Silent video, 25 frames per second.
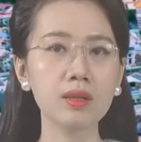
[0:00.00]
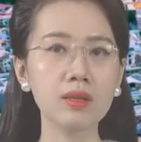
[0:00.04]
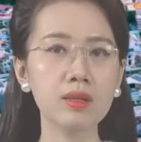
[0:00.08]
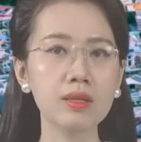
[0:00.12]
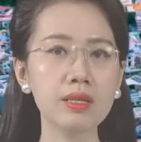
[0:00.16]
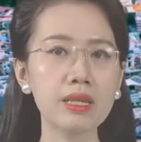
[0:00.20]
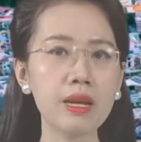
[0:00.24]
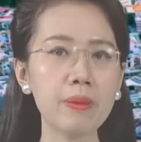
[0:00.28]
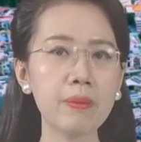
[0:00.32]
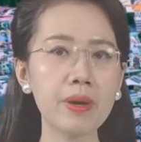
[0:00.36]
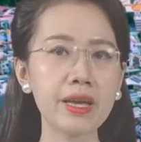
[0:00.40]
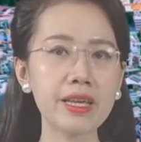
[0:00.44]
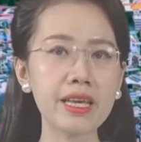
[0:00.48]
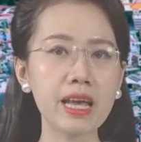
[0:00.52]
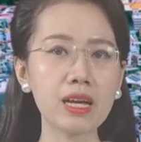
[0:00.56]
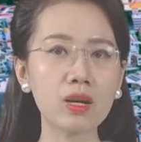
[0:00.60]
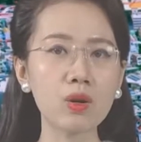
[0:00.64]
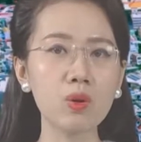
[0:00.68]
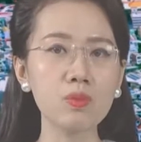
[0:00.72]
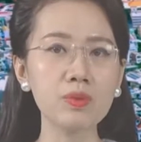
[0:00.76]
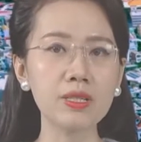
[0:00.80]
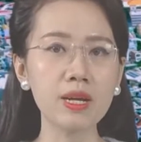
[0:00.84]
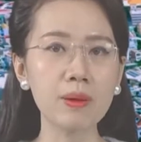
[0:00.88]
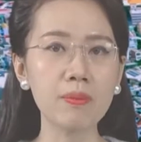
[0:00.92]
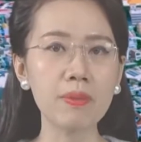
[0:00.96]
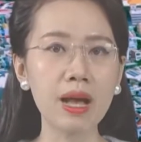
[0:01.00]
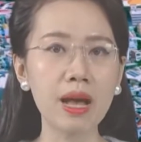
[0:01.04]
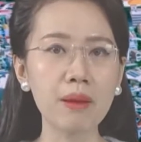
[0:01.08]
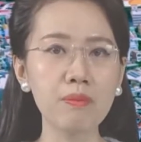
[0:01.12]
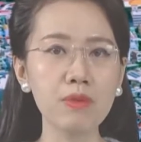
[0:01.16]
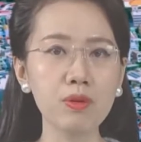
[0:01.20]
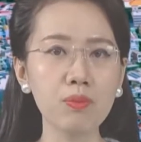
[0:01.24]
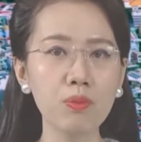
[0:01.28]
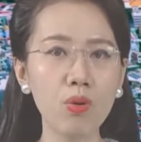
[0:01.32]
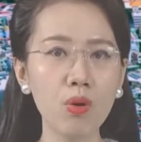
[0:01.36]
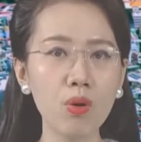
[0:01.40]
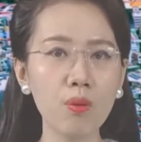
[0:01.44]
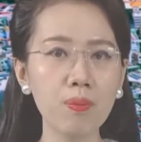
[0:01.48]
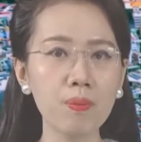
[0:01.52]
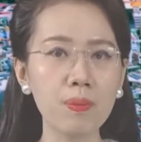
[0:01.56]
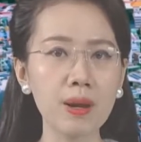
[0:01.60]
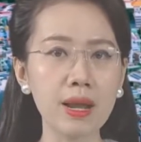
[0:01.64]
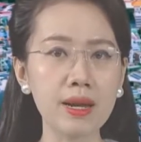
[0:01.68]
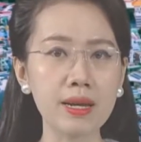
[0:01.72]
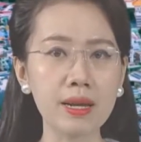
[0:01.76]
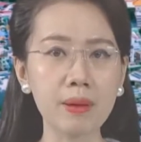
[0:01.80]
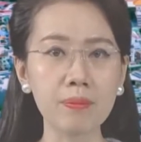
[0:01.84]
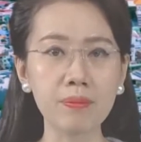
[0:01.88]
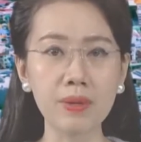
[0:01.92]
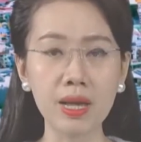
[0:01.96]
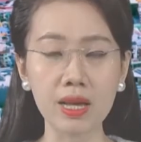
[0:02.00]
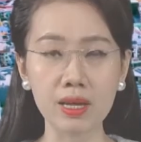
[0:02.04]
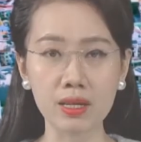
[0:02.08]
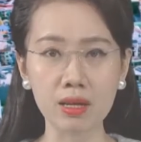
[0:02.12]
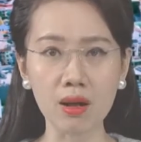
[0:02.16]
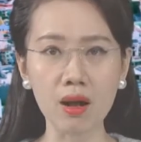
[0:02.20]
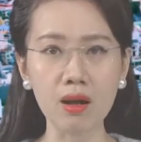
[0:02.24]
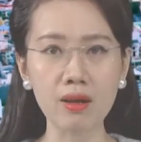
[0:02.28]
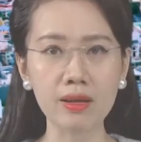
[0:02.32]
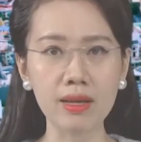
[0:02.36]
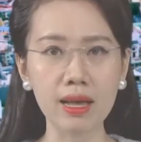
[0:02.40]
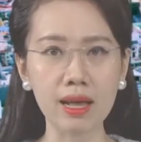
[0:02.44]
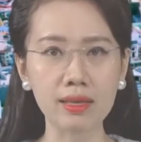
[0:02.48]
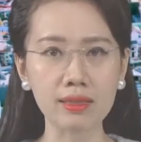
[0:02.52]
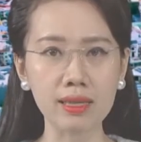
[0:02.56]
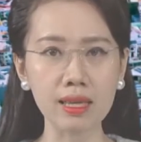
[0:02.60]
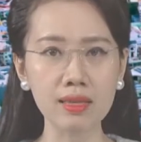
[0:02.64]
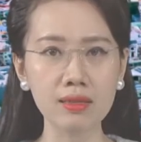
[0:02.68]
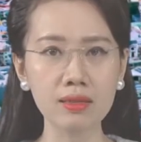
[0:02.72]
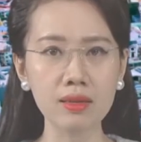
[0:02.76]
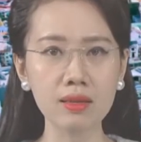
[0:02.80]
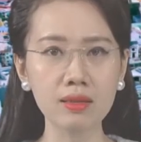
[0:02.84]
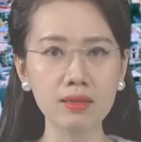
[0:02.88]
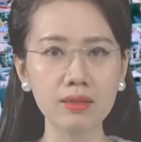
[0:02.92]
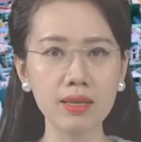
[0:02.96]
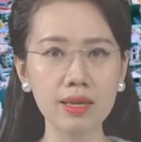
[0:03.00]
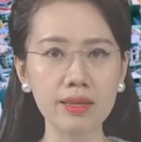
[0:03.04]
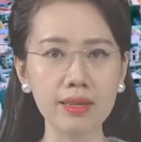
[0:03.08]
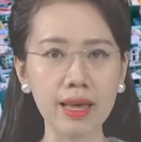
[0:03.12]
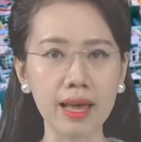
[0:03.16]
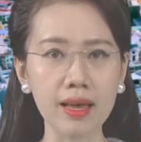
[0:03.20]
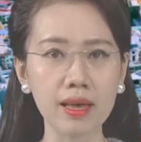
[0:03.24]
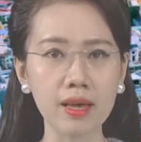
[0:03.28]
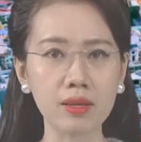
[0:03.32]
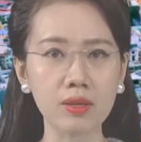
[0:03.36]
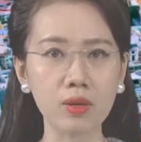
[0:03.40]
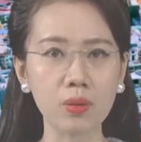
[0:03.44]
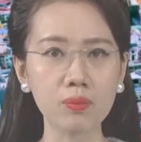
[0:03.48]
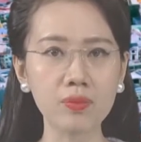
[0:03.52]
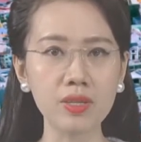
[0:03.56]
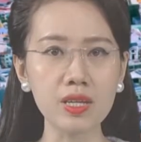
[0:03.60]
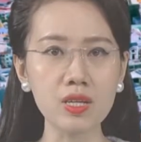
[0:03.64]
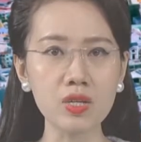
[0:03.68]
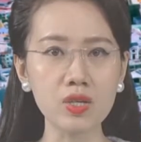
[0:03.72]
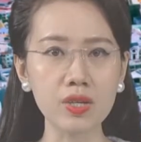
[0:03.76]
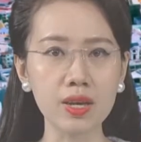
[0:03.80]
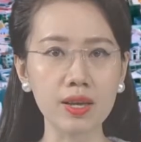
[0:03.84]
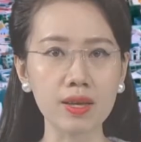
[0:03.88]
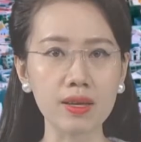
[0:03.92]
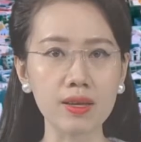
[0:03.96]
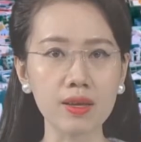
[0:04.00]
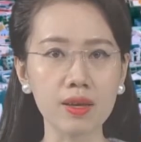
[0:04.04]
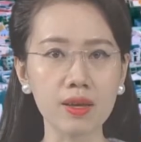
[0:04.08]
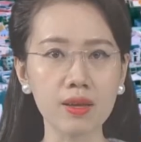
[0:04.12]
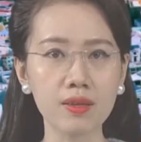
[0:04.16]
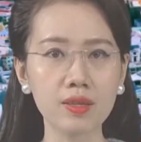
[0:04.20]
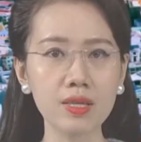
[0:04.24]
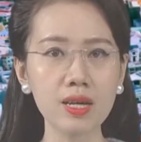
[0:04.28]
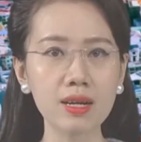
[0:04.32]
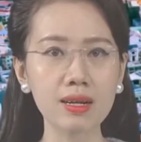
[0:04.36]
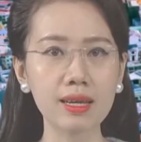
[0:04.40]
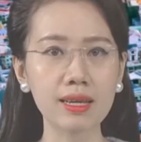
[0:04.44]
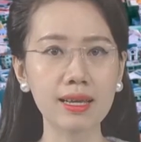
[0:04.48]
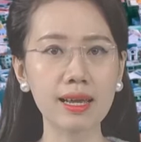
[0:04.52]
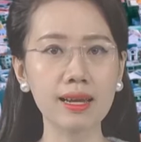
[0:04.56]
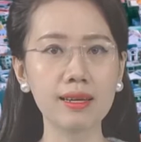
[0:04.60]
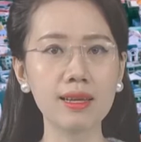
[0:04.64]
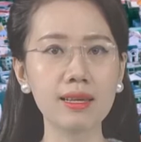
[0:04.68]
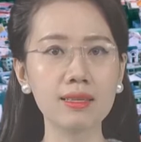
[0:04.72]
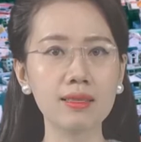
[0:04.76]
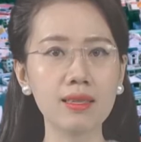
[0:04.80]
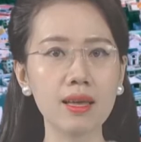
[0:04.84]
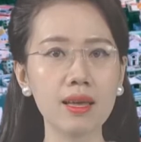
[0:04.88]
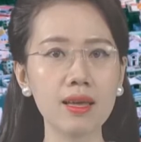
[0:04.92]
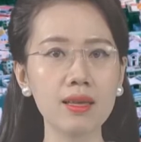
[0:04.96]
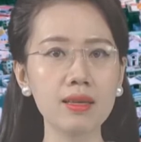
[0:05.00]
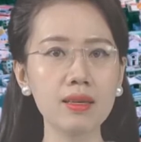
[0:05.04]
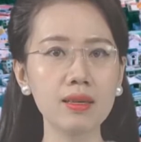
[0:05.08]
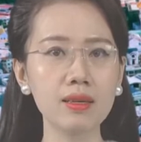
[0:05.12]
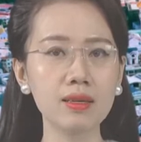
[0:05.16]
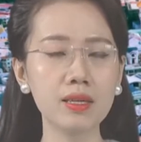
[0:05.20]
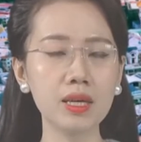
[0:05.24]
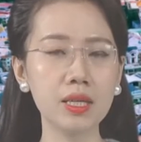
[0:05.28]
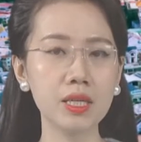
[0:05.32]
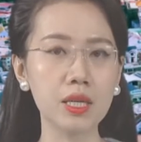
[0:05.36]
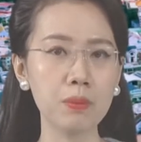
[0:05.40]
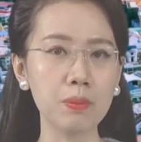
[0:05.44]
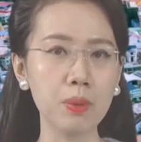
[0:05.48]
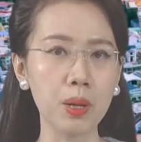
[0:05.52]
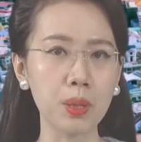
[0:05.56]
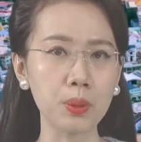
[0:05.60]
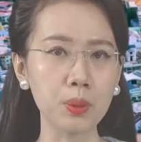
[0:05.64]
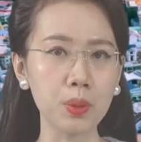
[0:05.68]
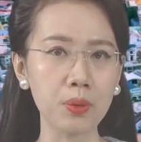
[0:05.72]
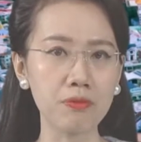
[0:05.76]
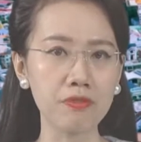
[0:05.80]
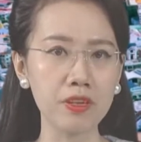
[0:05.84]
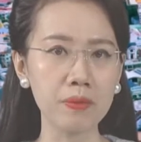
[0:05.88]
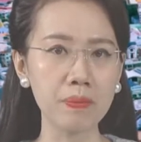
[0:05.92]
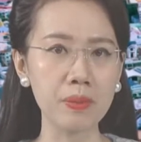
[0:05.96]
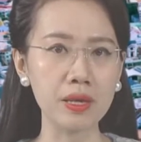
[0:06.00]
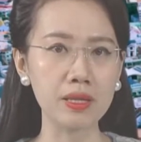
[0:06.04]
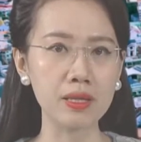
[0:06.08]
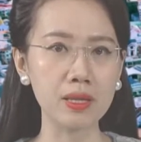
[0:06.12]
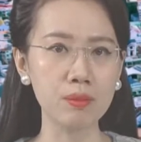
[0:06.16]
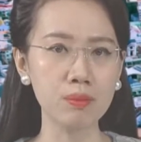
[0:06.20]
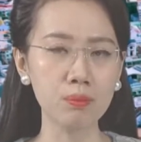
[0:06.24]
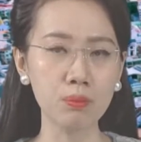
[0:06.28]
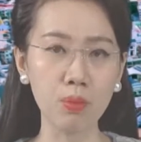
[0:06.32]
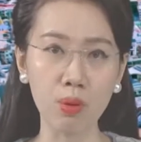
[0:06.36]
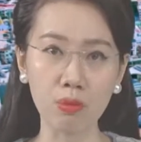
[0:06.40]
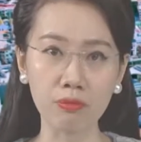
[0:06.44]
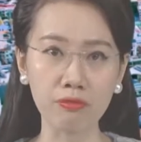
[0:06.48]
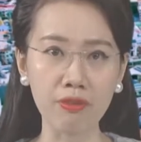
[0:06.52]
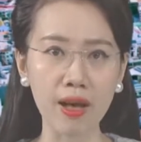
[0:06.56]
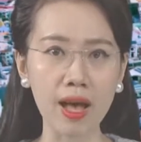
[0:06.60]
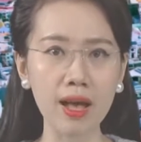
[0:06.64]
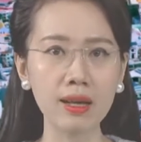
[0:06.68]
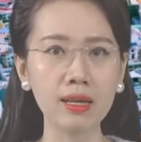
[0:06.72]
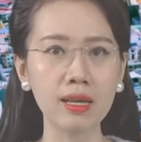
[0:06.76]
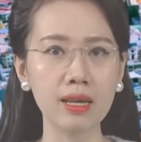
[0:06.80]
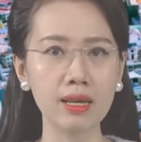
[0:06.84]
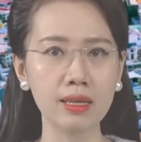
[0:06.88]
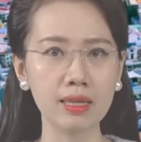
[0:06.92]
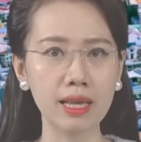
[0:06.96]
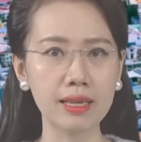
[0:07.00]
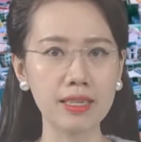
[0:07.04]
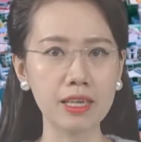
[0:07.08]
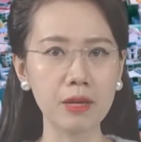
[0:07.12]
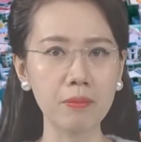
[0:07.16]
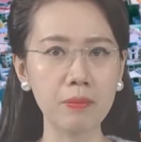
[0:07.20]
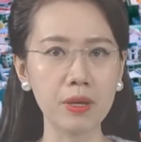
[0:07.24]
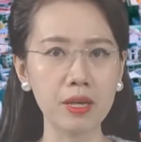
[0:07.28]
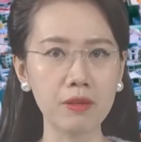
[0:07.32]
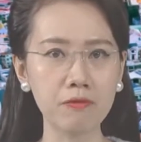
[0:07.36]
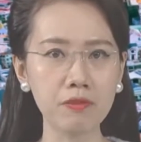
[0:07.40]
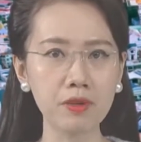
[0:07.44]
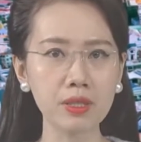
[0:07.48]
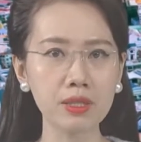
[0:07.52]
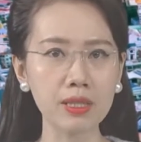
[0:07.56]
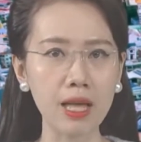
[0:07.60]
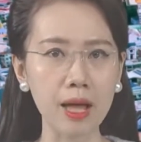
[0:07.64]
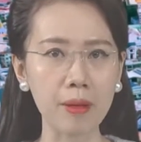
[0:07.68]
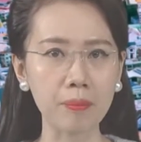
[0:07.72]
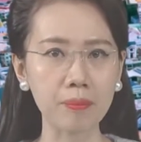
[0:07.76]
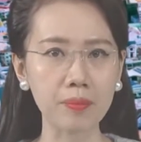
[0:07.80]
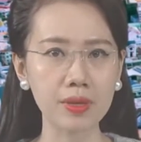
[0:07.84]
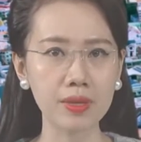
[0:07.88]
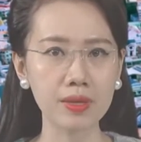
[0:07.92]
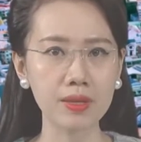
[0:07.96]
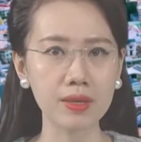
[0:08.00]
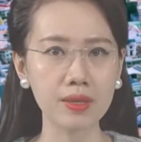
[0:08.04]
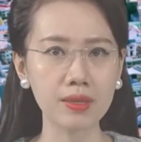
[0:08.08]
Năm 2021 là năm đầy khó khăn thách thức với cả hệ thống chính trị, nhất là ngành y tế khi dịch bệnh COVID-19 bùng phát và diễn biến phức tạp.